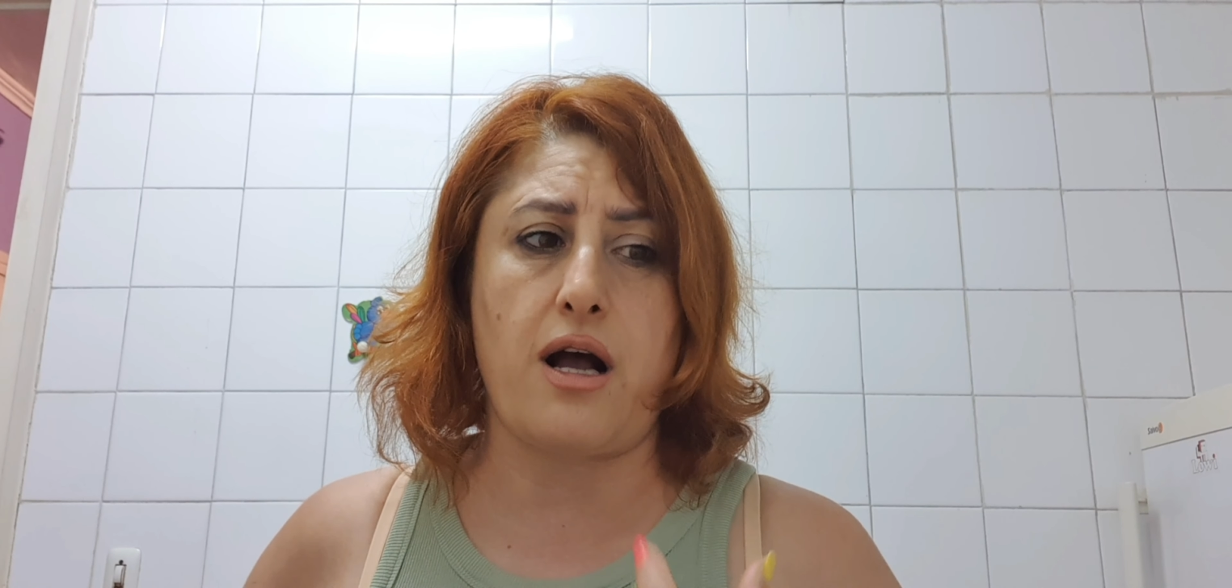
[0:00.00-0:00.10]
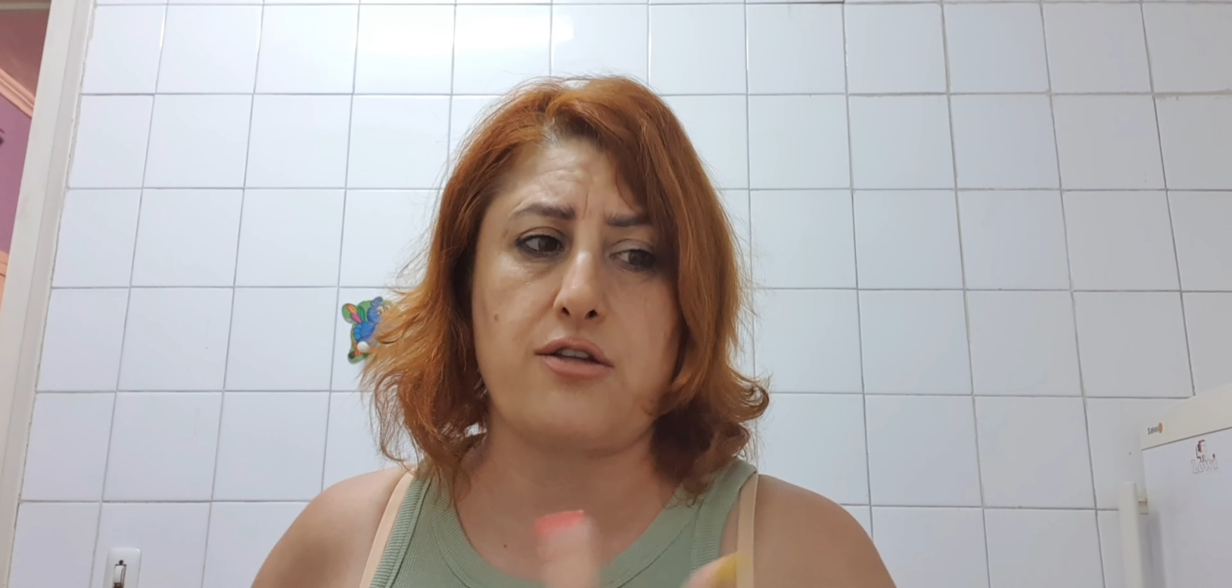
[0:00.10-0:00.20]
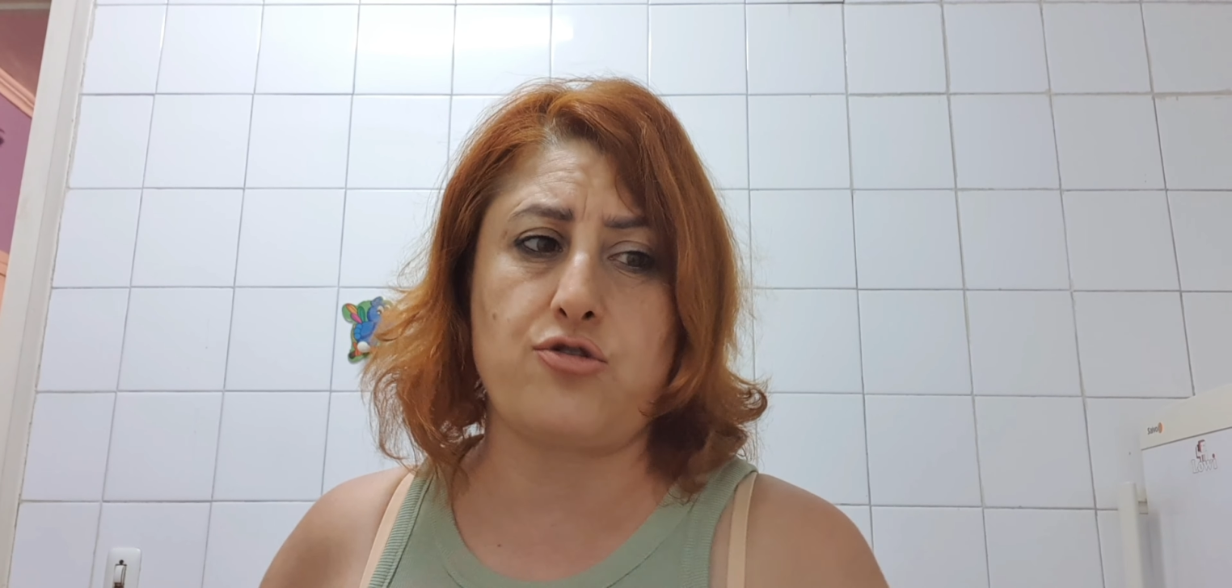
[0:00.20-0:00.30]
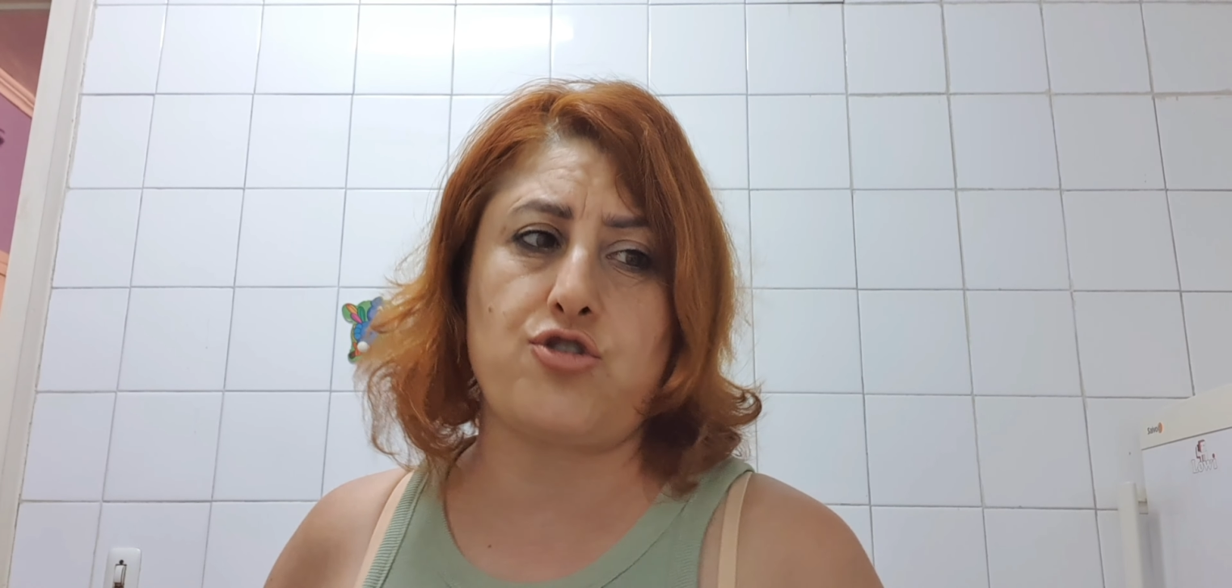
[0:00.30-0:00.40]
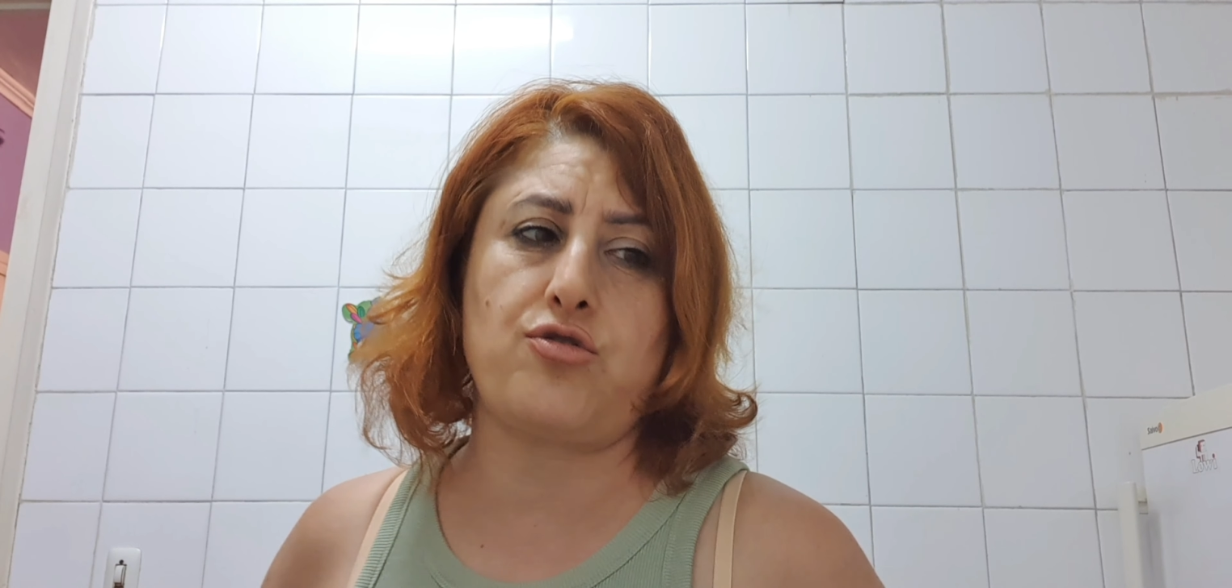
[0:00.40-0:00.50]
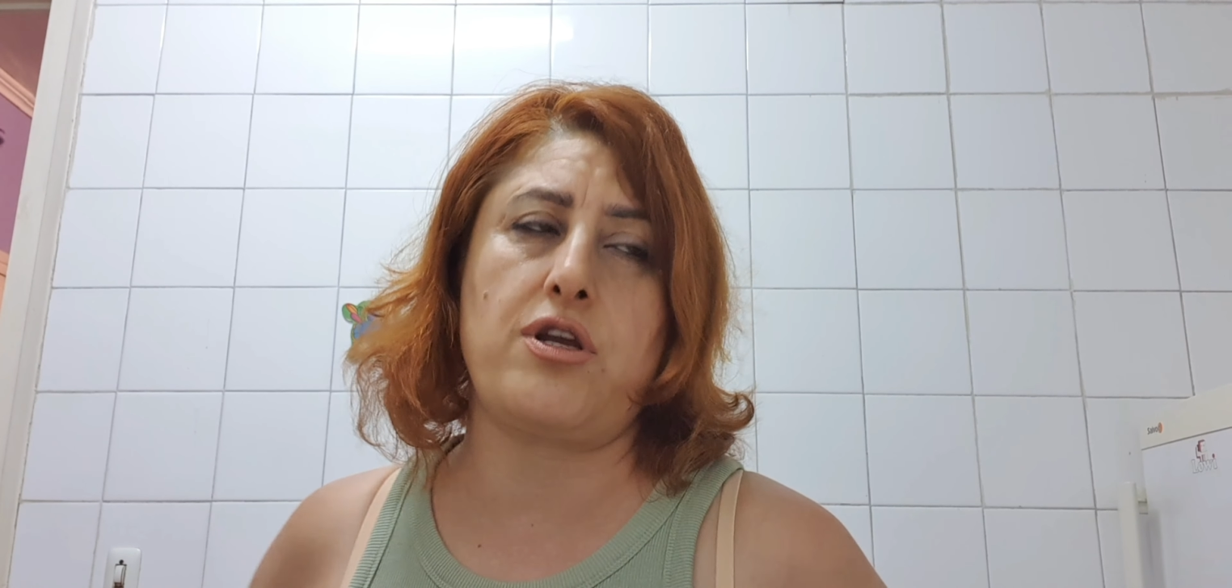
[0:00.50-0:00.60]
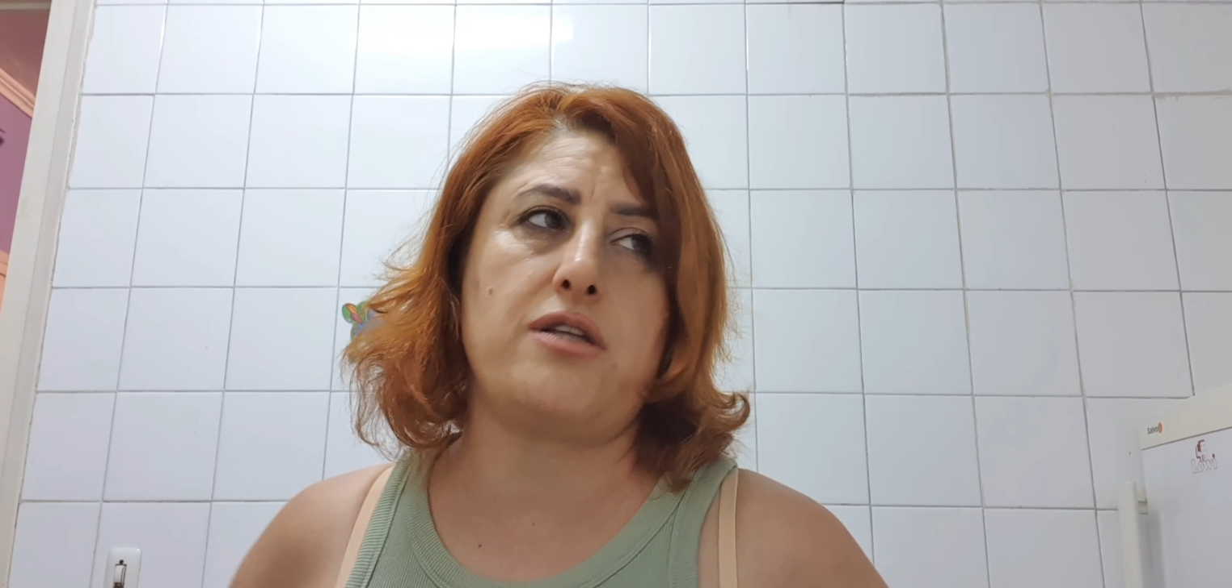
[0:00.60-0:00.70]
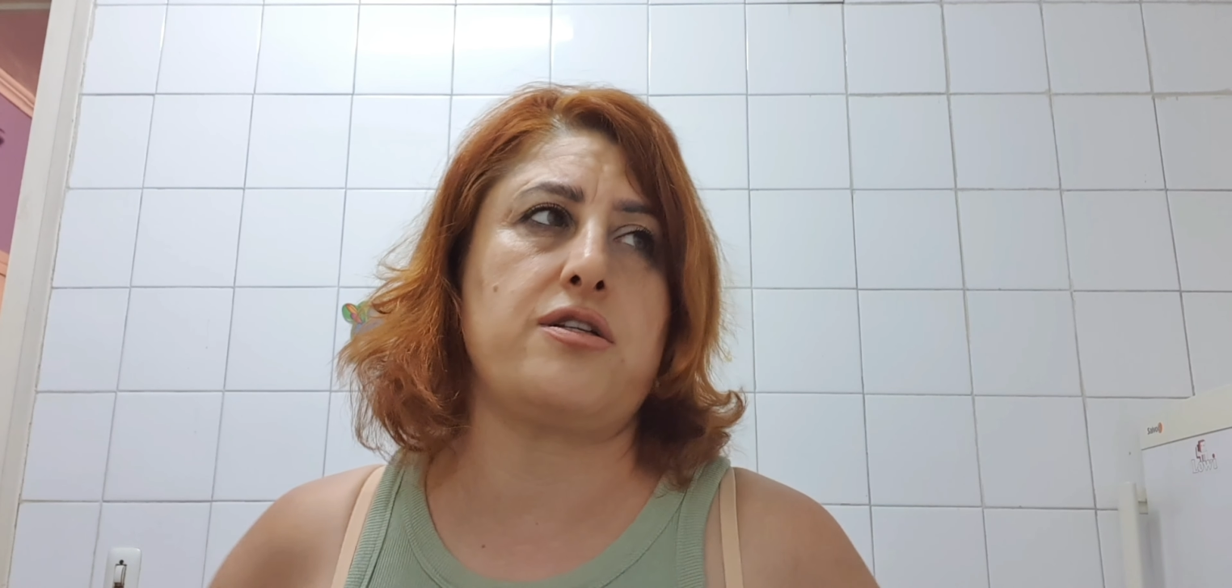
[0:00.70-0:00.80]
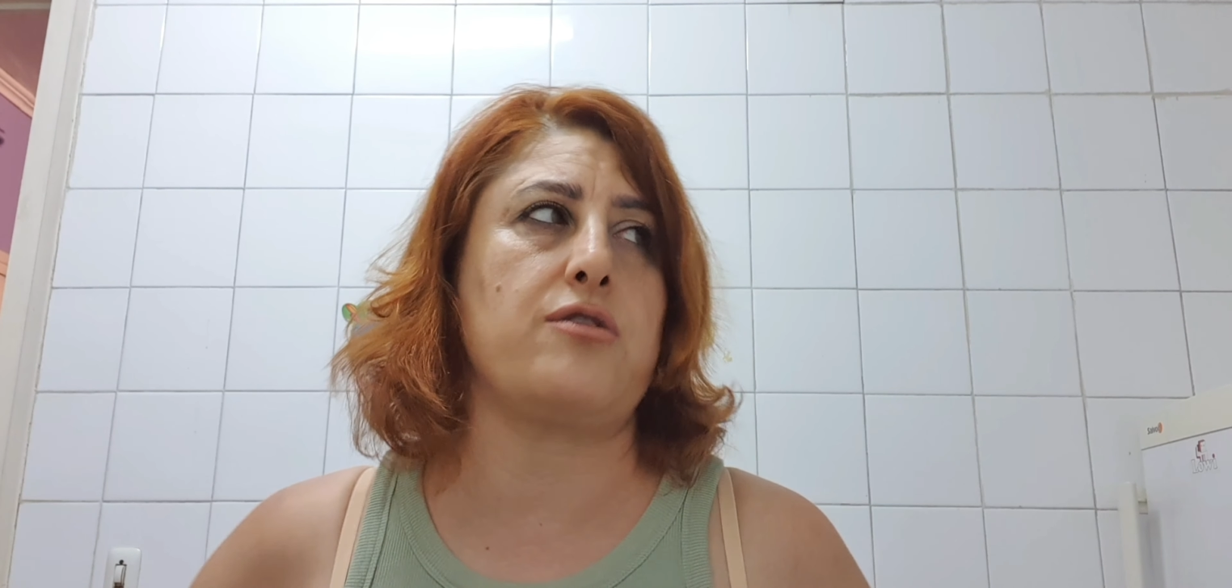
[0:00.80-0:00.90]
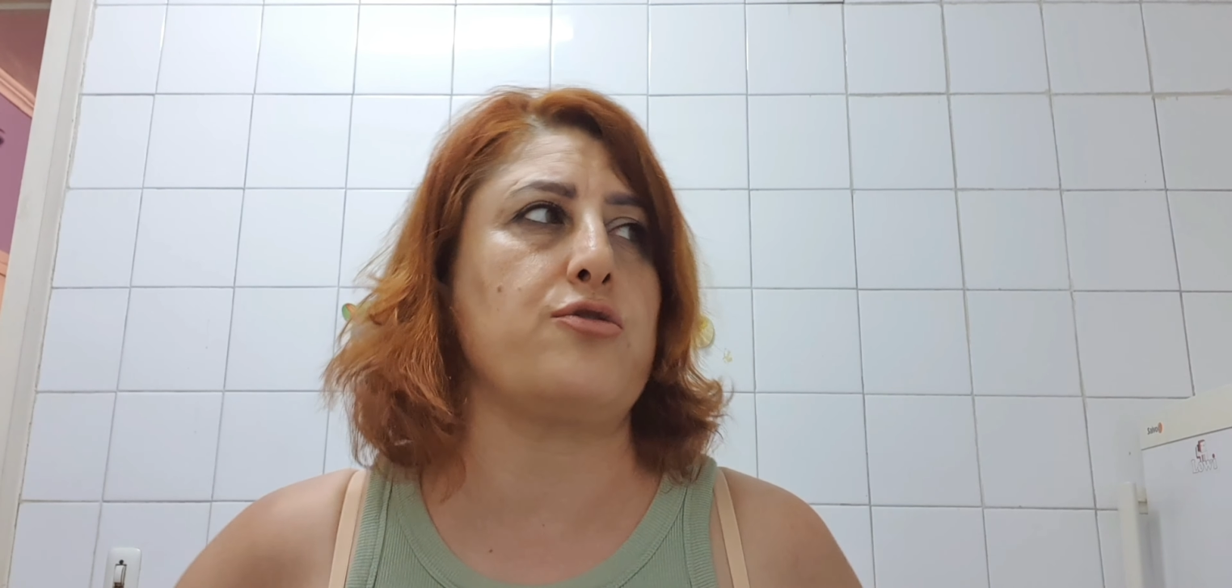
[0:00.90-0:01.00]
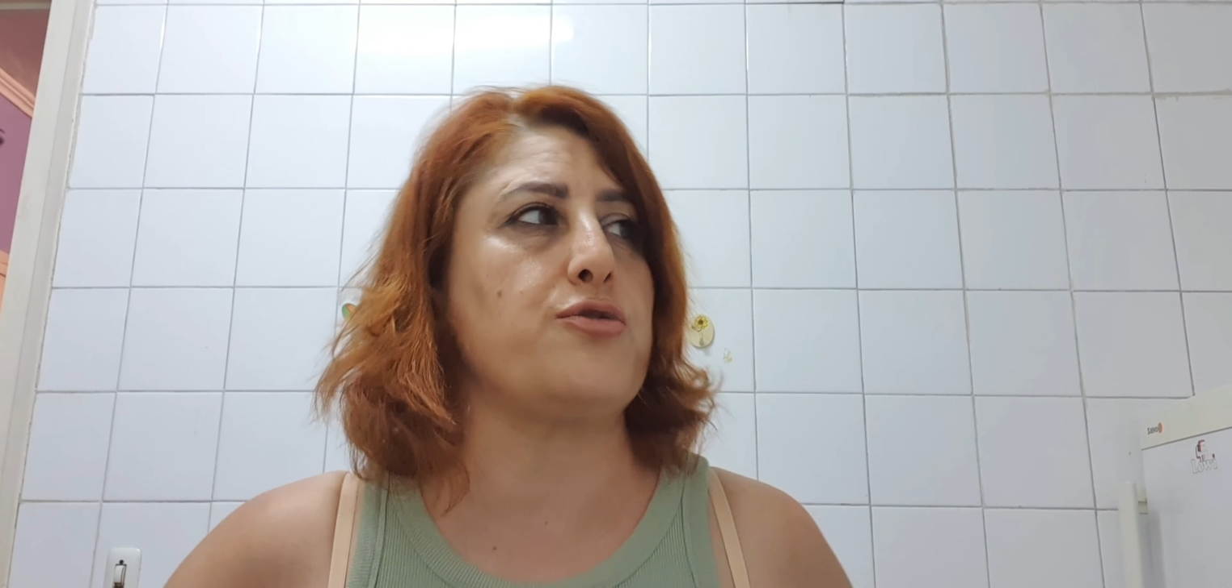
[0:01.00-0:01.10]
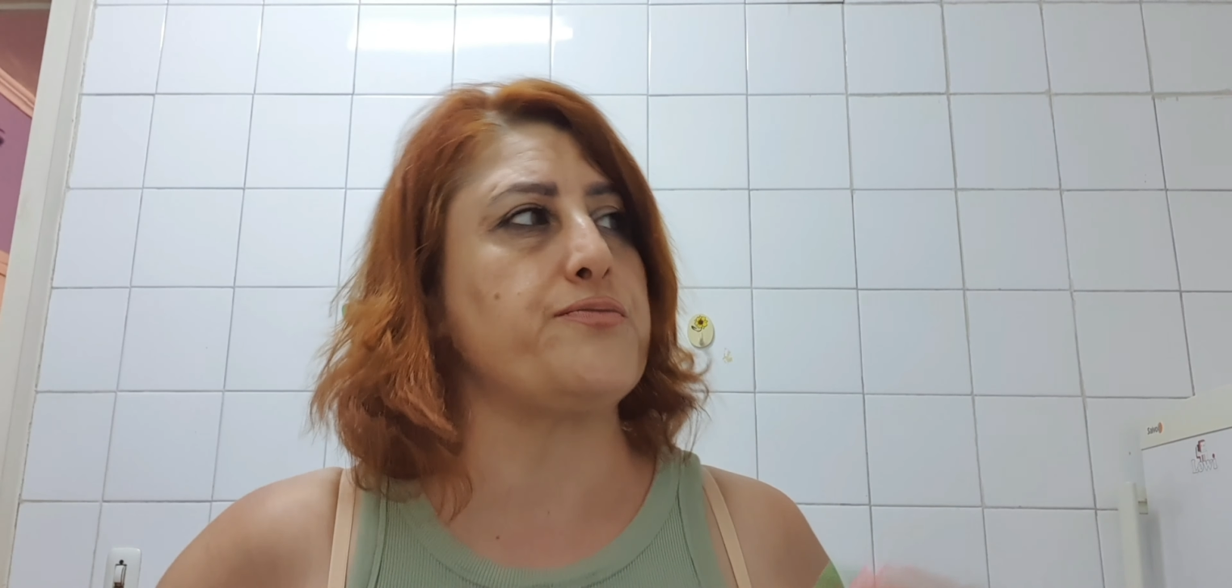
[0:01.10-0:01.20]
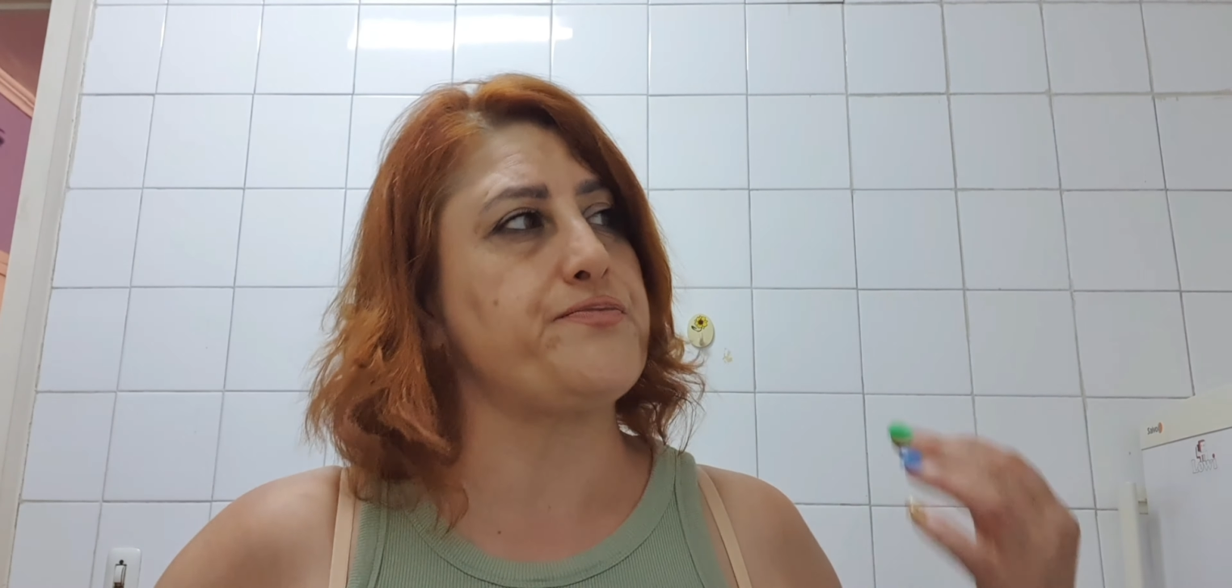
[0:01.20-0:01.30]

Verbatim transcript: А то, что я делаю